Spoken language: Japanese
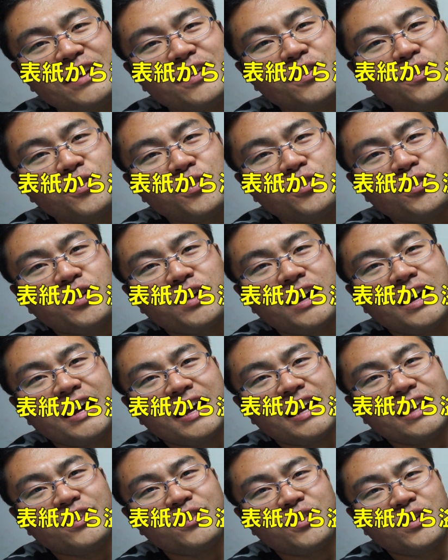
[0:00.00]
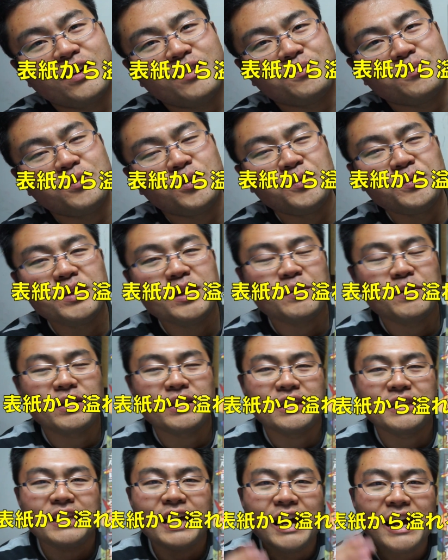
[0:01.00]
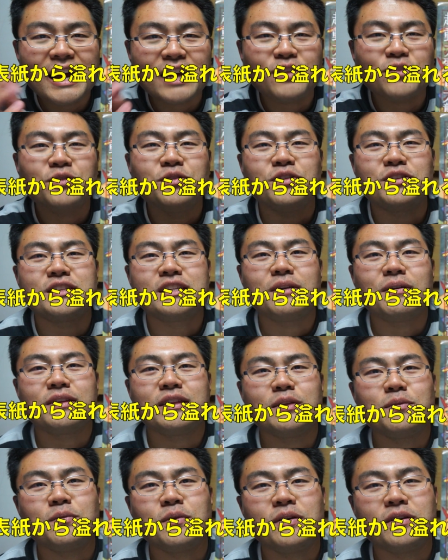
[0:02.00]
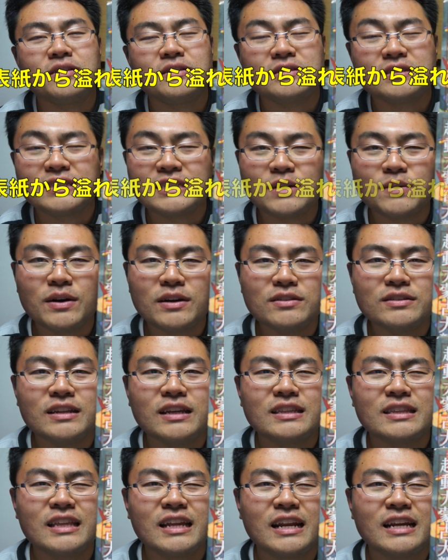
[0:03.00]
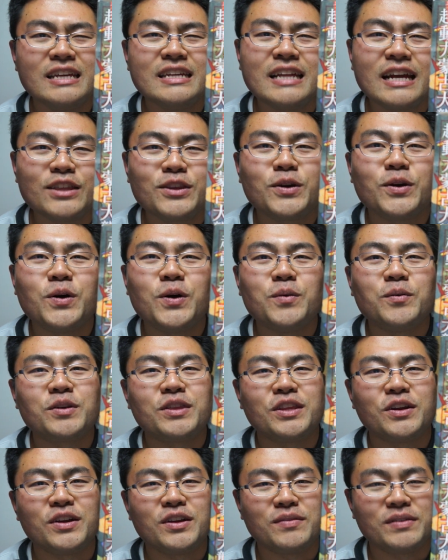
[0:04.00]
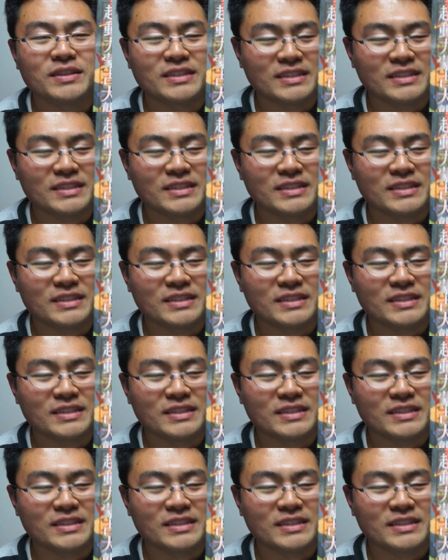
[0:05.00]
ここの可変とかもう見てもらったら、なんかそういうの伝わっても伝わるんだったらいいなと思っておりま